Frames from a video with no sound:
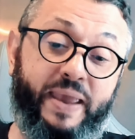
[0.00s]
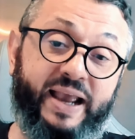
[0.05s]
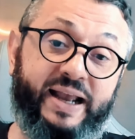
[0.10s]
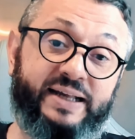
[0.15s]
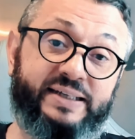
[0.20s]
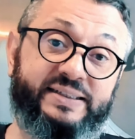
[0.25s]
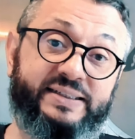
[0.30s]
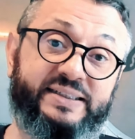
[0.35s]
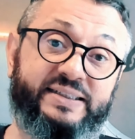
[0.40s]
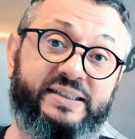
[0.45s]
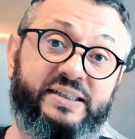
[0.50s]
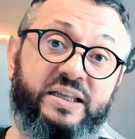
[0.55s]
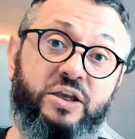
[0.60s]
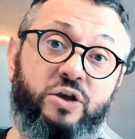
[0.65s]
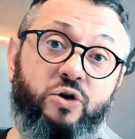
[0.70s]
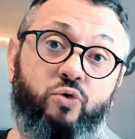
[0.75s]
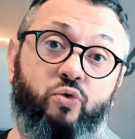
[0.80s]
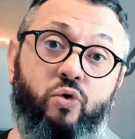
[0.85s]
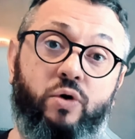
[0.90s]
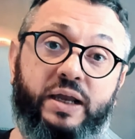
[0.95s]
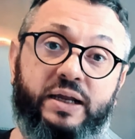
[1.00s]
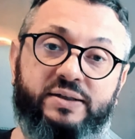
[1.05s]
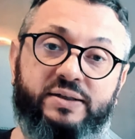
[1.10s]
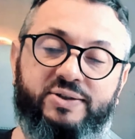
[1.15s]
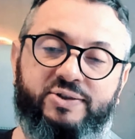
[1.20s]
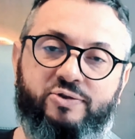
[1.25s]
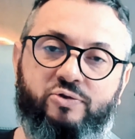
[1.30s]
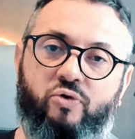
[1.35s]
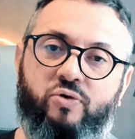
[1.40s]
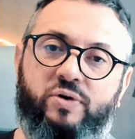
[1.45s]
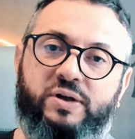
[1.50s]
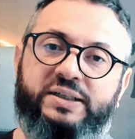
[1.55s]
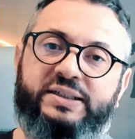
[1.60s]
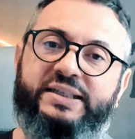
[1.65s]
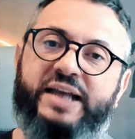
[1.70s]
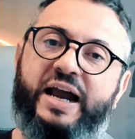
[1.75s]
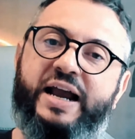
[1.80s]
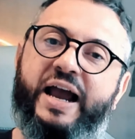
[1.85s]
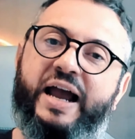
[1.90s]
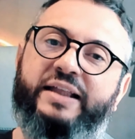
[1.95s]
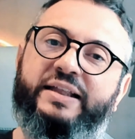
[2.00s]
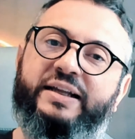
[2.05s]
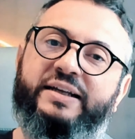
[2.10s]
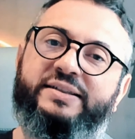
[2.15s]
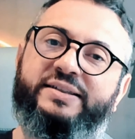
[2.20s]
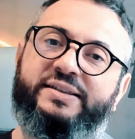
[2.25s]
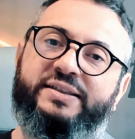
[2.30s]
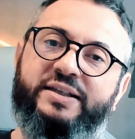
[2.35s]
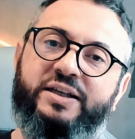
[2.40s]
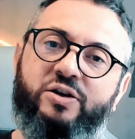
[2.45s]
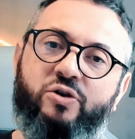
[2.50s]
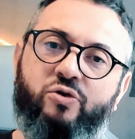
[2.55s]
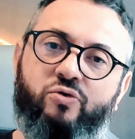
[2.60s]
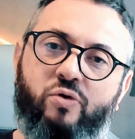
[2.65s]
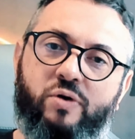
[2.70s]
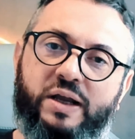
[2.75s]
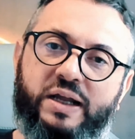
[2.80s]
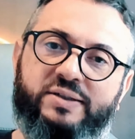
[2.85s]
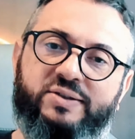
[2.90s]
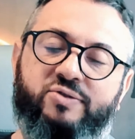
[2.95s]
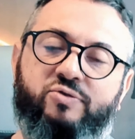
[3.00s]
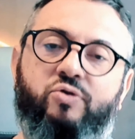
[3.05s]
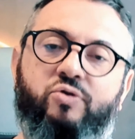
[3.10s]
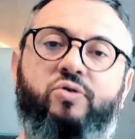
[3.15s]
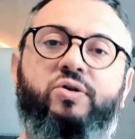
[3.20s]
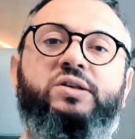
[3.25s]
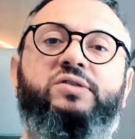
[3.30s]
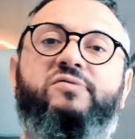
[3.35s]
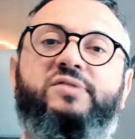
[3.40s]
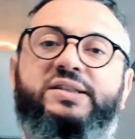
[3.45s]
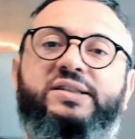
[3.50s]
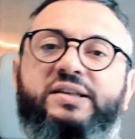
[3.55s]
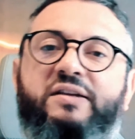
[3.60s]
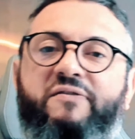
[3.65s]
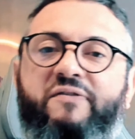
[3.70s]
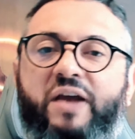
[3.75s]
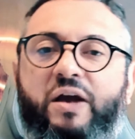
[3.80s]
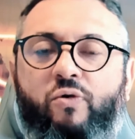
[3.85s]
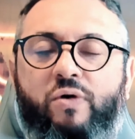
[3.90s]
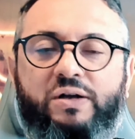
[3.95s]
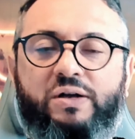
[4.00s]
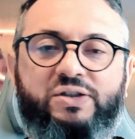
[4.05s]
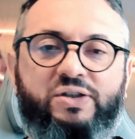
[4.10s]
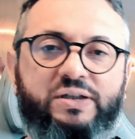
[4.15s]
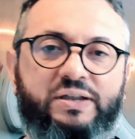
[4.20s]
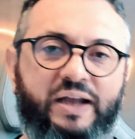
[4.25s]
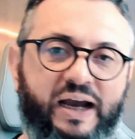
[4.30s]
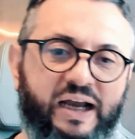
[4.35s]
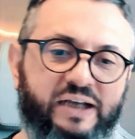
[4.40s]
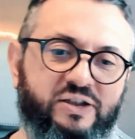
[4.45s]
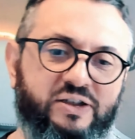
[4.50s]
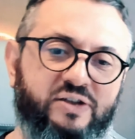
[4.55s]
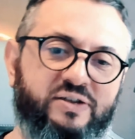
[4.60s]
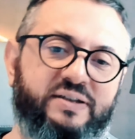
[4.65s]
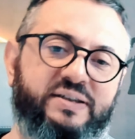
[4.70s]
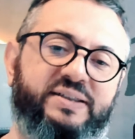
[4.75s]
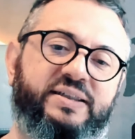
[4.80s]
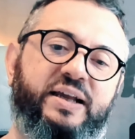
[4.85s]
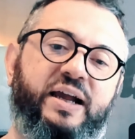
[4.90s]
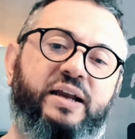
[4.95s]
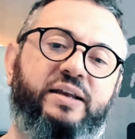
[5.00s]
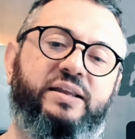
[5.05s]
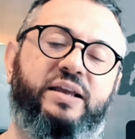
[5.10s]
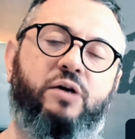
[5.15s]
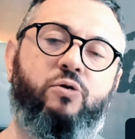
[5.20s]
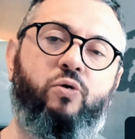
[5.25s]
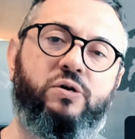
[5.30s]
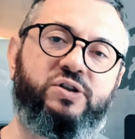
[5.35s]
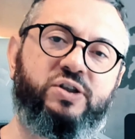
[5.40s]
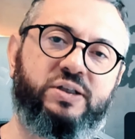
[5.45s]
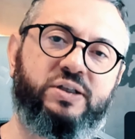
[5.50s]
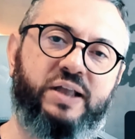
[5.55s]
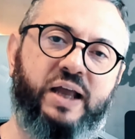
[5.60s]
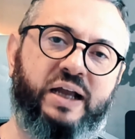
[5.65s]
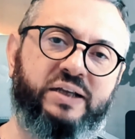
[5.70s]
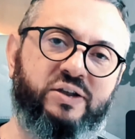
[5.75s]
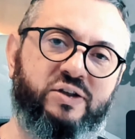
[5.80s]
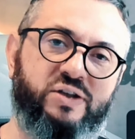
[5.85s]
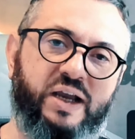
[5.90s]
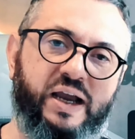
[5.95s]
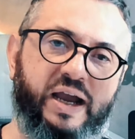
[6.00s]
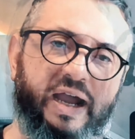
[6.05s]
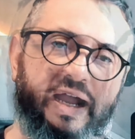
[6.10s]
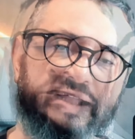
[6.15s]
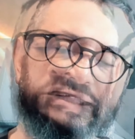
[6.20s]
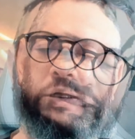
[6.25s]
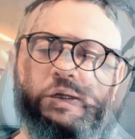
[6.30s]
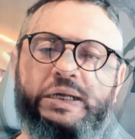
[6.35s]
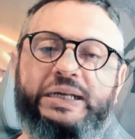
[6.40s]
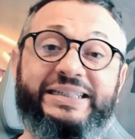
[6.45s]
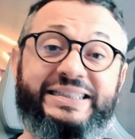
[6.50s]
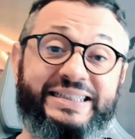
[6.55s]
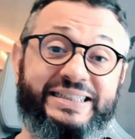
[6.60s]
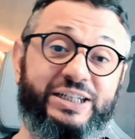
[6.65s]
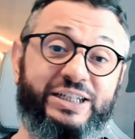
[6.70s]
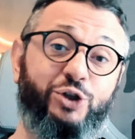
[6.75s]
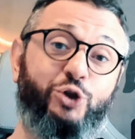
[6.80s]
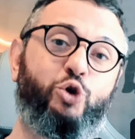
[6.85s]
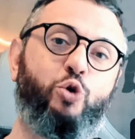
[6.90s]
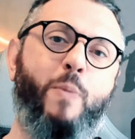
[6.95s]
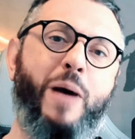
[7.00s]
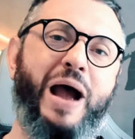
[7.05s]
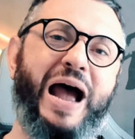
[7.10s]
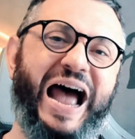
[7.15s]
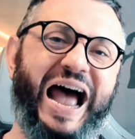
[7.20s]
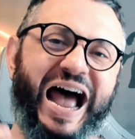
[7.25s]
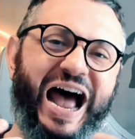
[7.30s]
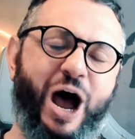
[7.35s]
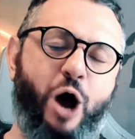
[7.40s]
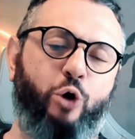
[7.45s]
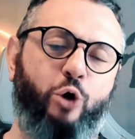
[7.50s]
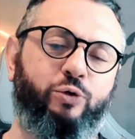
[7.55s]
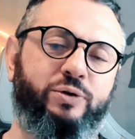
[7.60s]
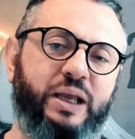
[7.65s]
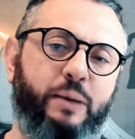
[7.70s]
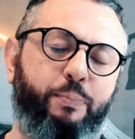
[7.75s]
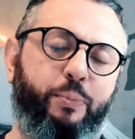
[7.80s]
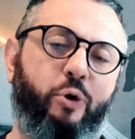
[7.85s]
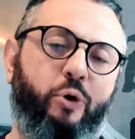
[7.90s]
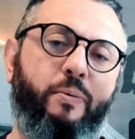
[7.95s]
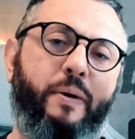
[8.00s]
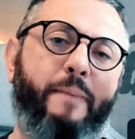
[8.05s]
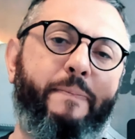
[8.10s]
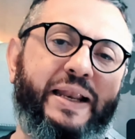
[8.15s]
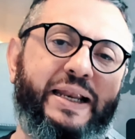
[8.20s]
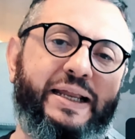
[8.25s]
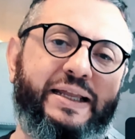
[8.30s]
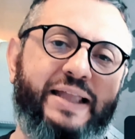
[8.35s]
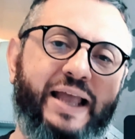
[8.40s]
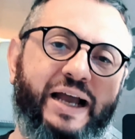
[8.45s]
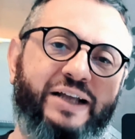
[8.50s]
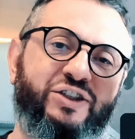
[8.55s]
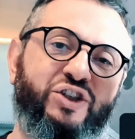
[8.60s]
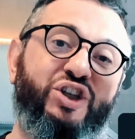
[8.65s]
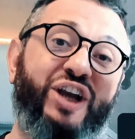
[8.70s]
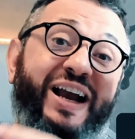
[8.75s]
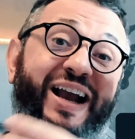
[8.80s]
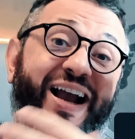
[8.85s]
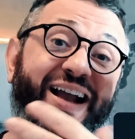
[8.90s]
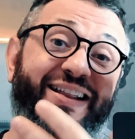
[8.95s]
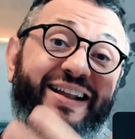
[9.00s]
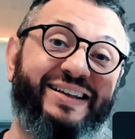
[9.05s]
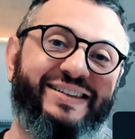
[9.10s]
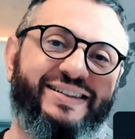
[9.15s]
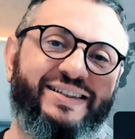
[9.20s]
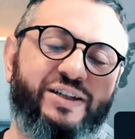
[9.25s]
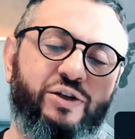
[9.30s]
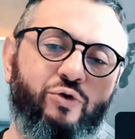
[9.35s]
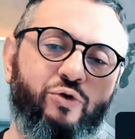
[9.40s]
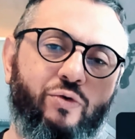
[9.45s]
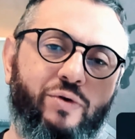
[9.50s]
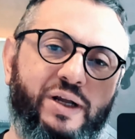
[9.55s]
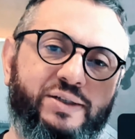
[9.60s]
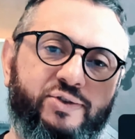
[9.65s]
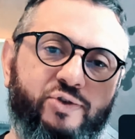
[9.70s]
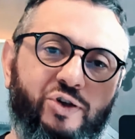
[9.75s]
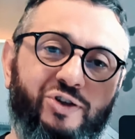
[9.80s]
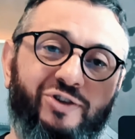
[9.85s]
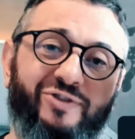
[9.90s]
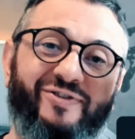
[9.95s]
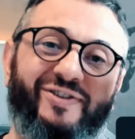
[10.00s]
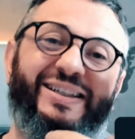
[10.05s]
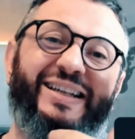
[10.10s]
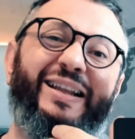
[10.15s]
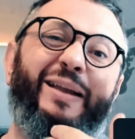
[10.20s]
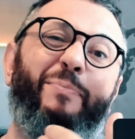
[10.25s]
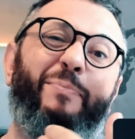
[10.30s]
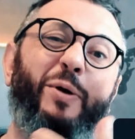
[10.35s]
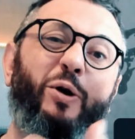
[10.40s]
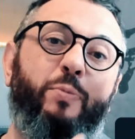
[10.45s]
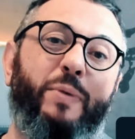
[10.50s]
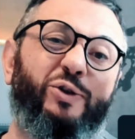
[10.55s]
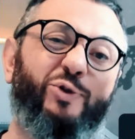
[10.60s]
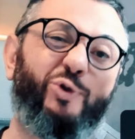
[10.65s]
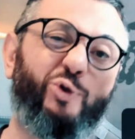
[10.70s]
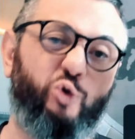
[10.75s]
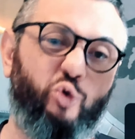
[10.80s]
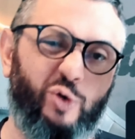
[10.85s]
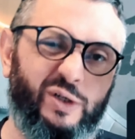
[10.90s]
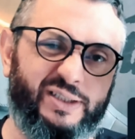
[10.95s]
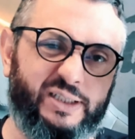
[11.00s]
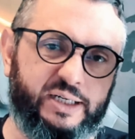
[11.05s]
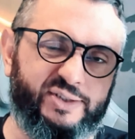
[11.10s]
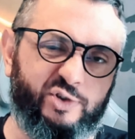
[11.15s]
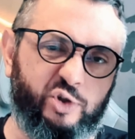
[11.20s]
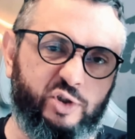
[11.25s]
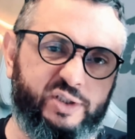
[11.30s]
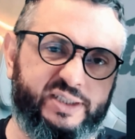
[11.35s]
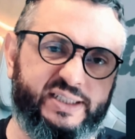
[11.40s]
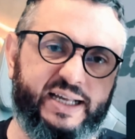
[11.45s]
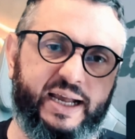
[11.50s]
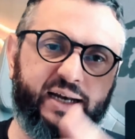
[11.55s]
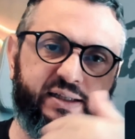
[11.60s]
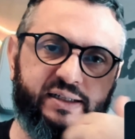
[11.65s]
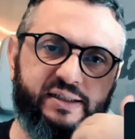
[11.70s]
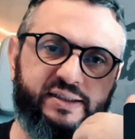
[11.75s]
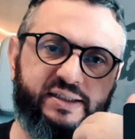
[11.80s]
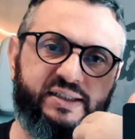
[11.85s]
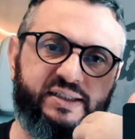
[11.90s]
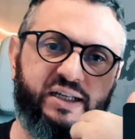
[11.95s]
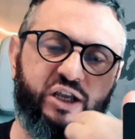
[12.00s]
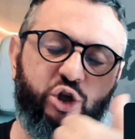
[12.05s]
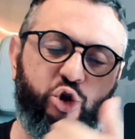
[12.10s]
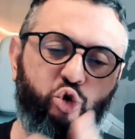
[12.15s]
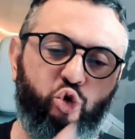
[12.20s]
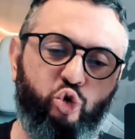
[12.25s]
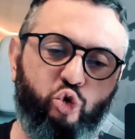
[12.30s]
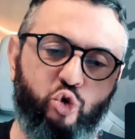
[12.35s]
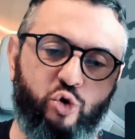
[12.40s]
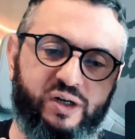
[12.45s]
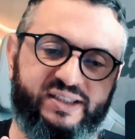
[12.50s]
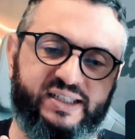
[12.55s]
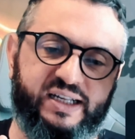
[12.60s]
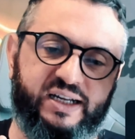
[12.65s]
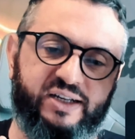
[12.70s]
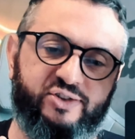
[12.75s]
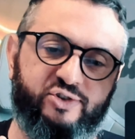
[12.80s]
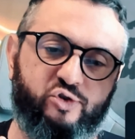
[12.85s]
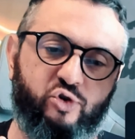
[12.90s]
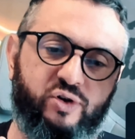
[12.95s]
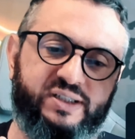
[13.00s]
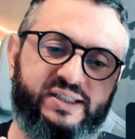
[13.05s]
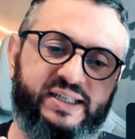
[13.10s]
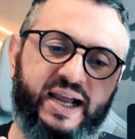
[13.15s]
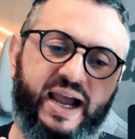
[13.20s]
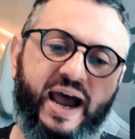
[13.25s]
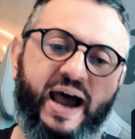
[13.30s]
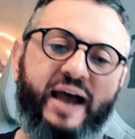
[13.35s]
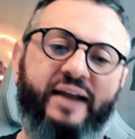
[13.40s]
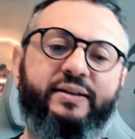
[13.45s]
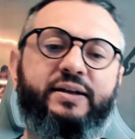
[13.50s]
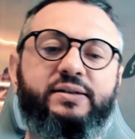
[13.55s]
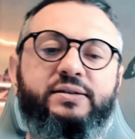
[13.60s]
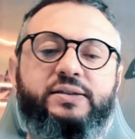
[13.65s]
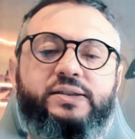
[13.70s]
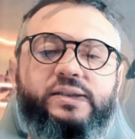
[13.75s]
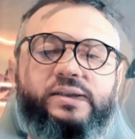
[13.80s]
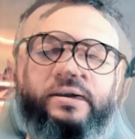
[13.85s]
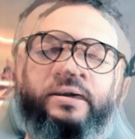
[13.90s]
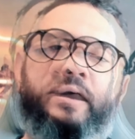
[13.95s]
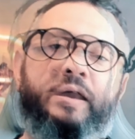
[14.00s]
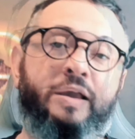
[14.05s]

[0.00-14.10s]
cinco questões e a cada cinco questões você vê a quantidade de certa e a quantidade de errada. Existe uma alta probabilidade de a cada cinco questões você ter pelo menos duas questões certas e duas questões erradas.